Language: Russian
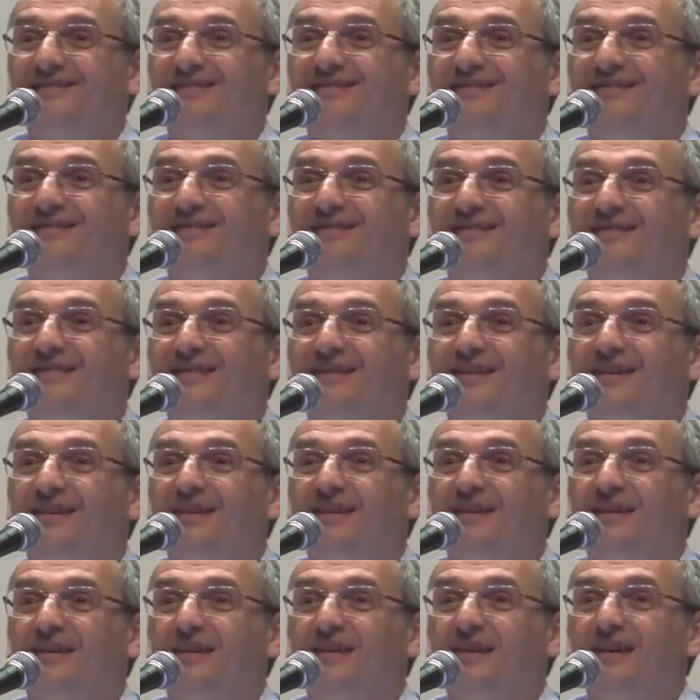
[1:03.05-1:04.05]
М?
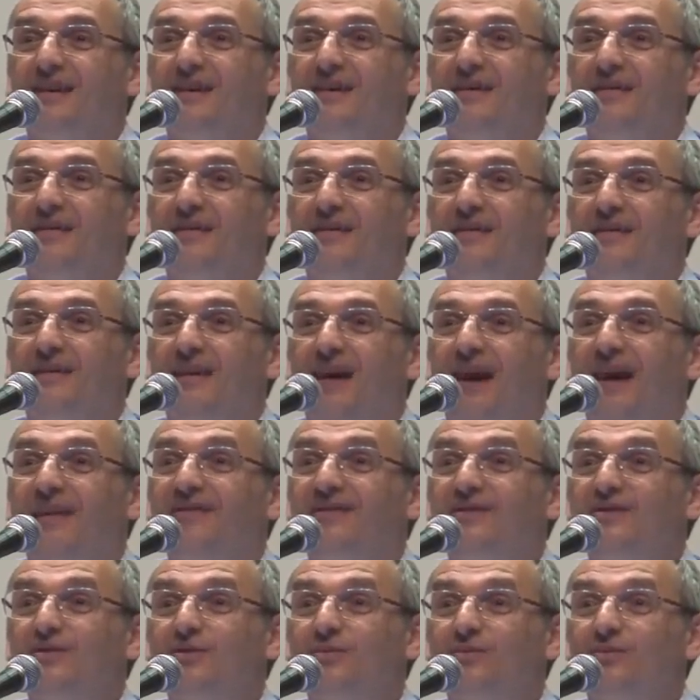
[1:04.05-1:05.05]
А
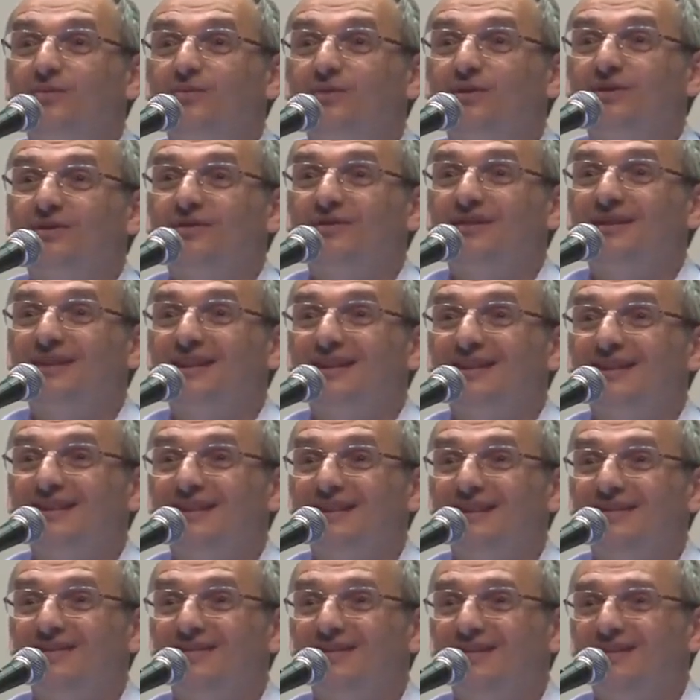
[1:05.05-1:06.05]
в чем лучше? Вот
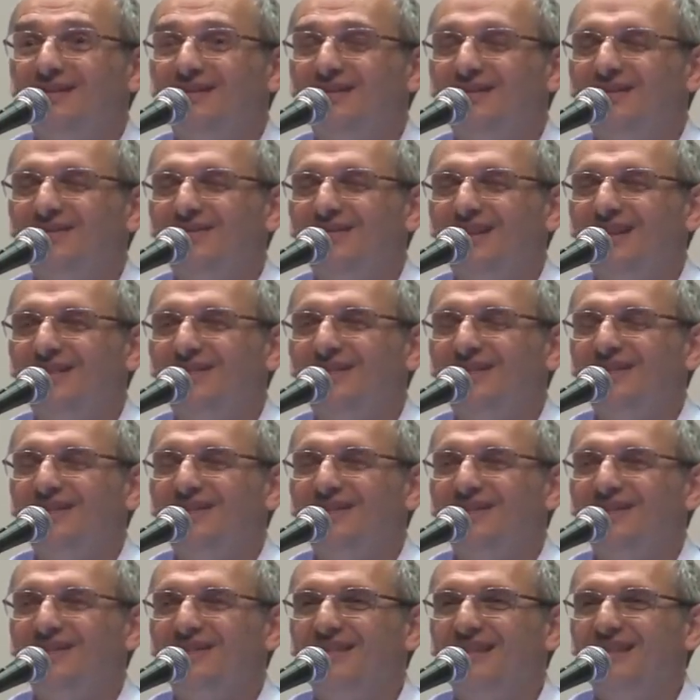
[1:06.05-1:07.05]
скажите, вот в чем там
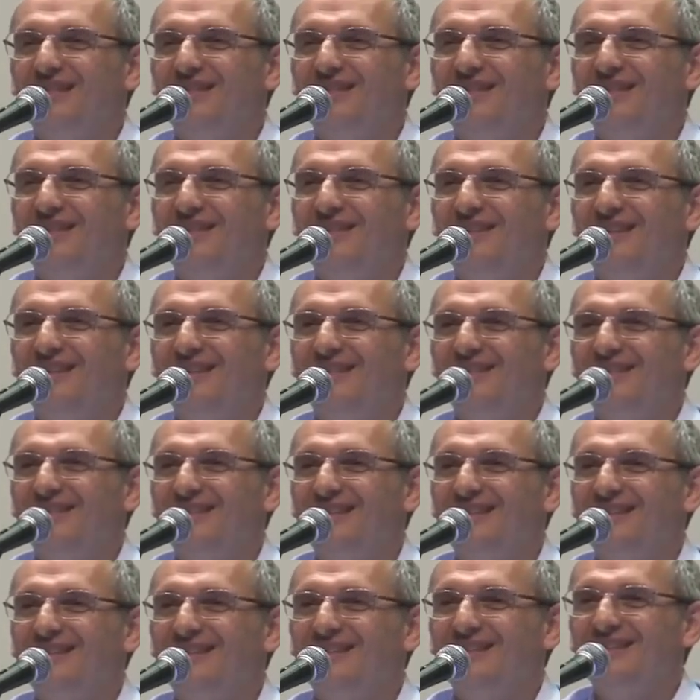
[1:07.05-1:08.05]
лучше? Ну, давайте
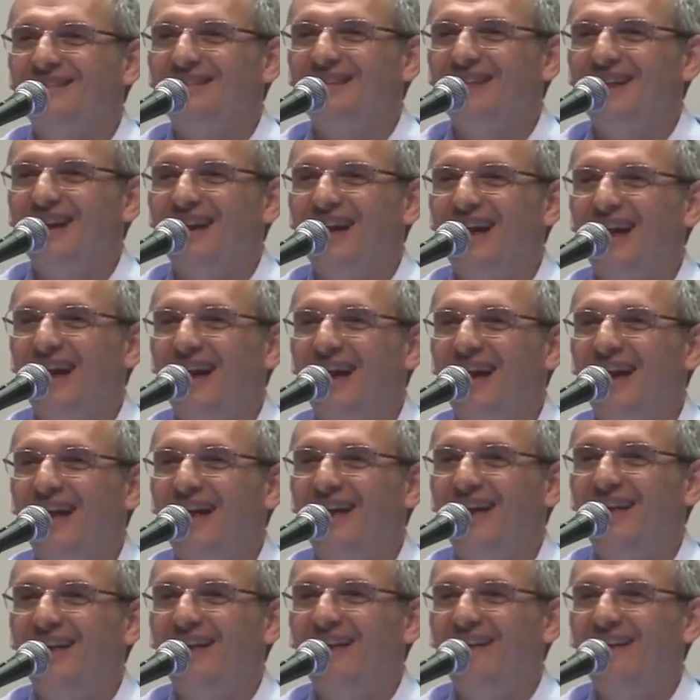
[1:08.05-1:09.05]
выясним. А?